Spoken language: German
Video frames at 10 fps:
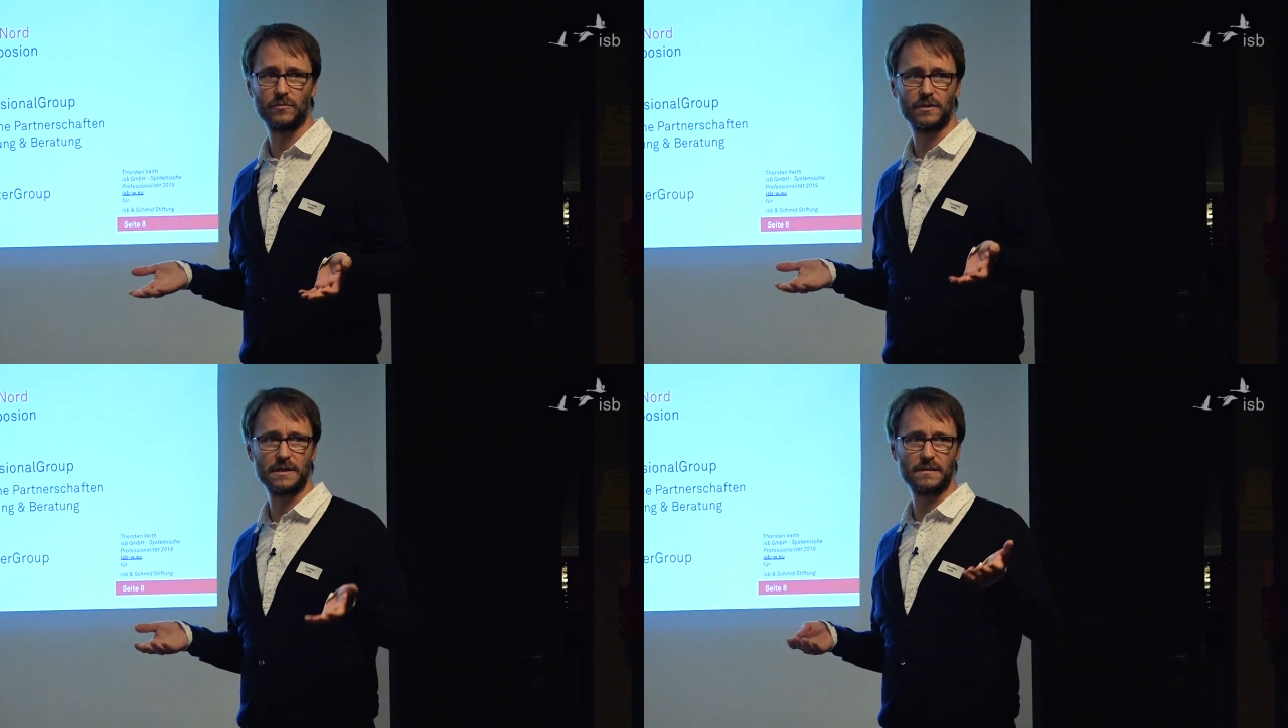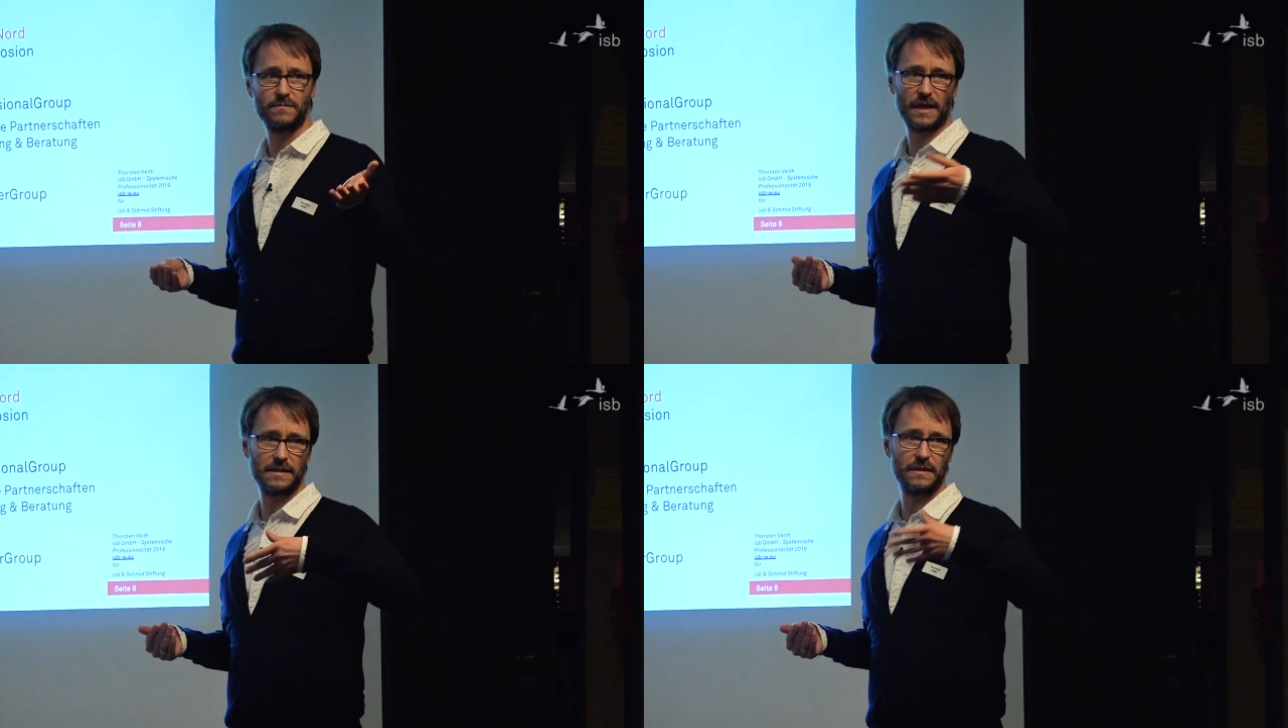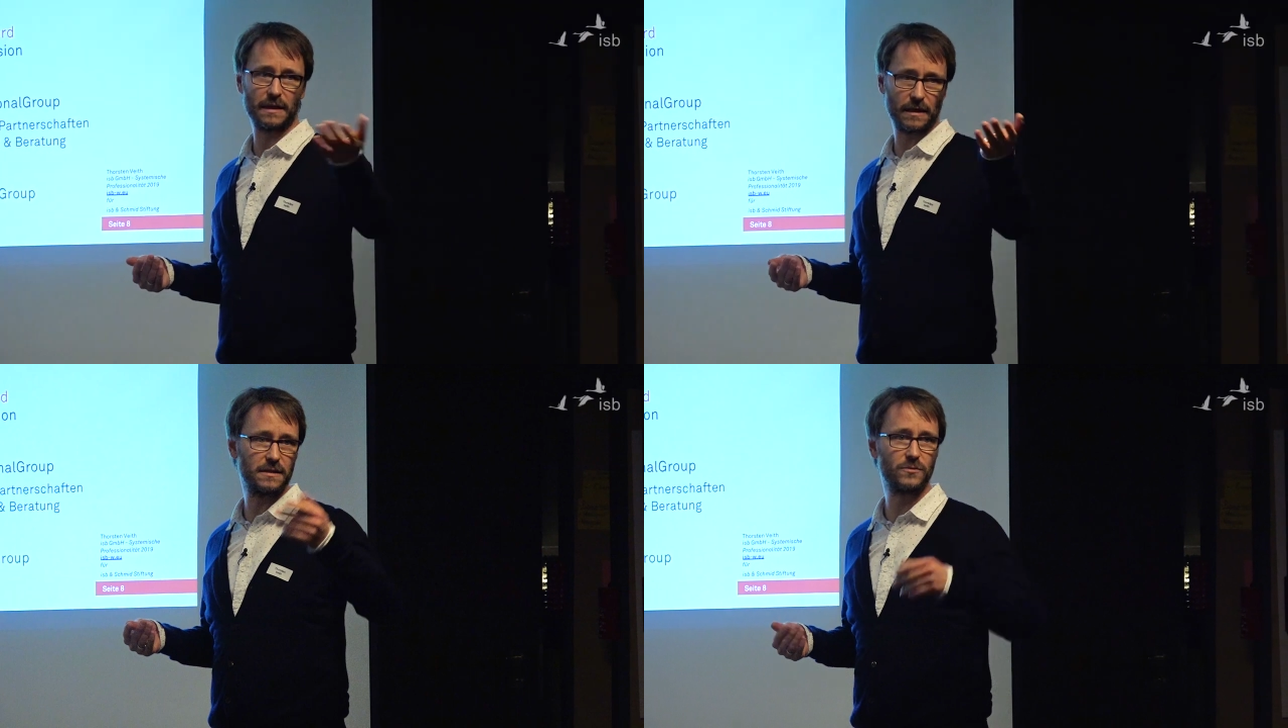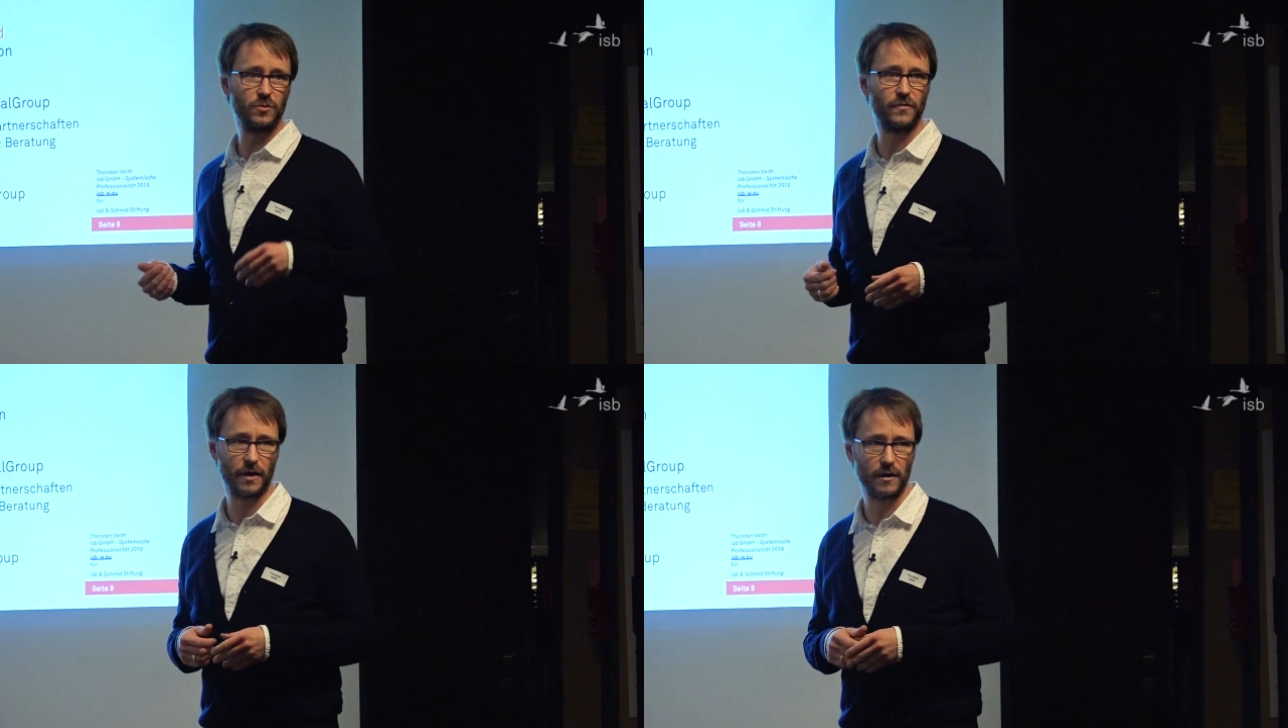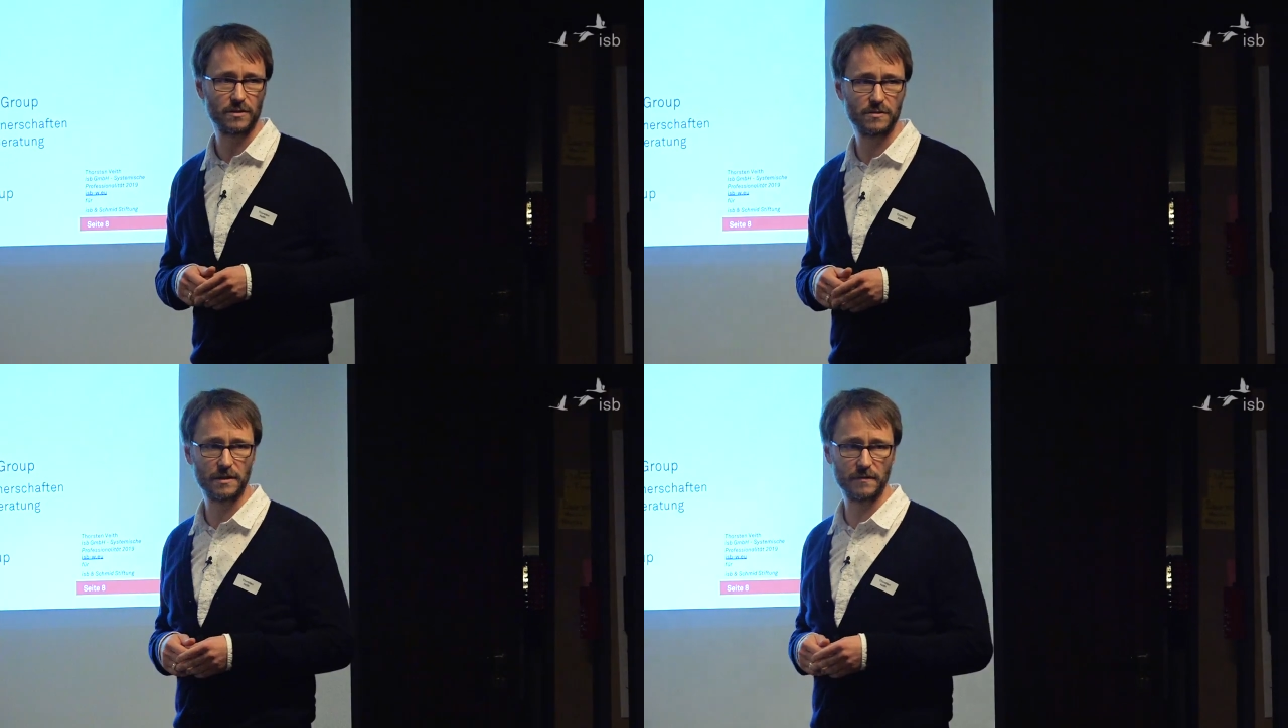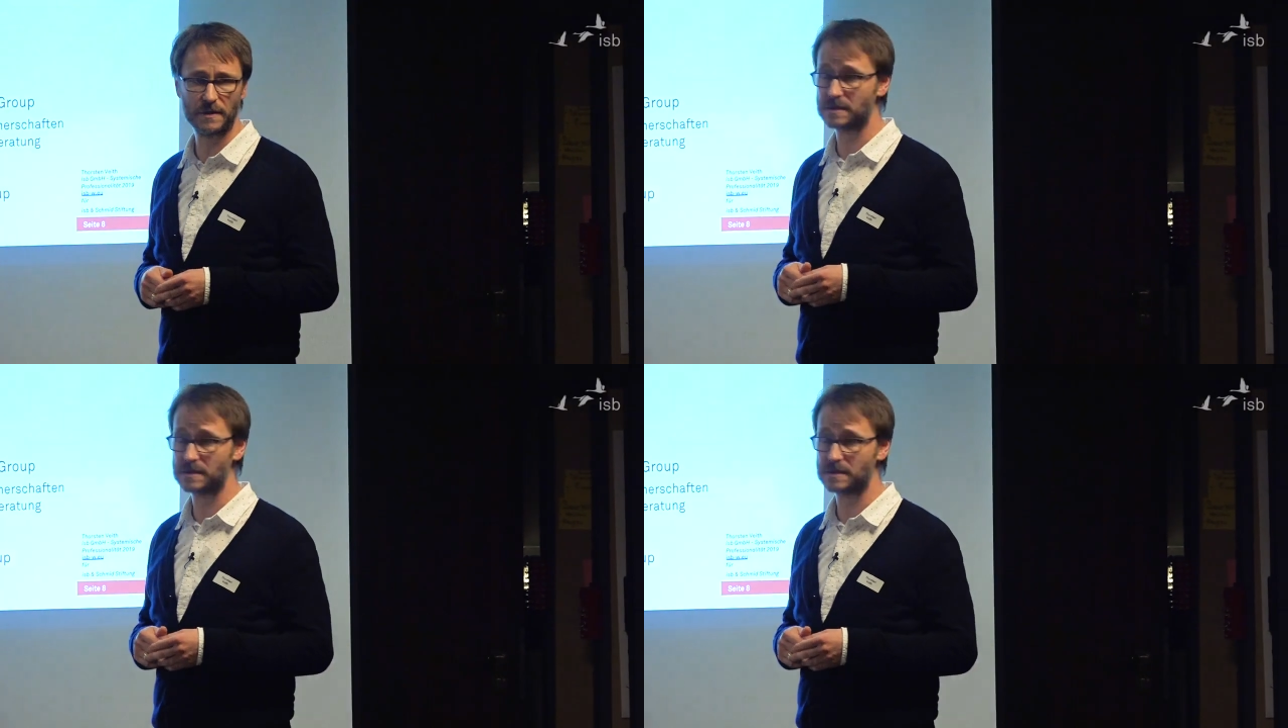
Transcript: Und das passte dann ganz gut vorhin auch zu dem,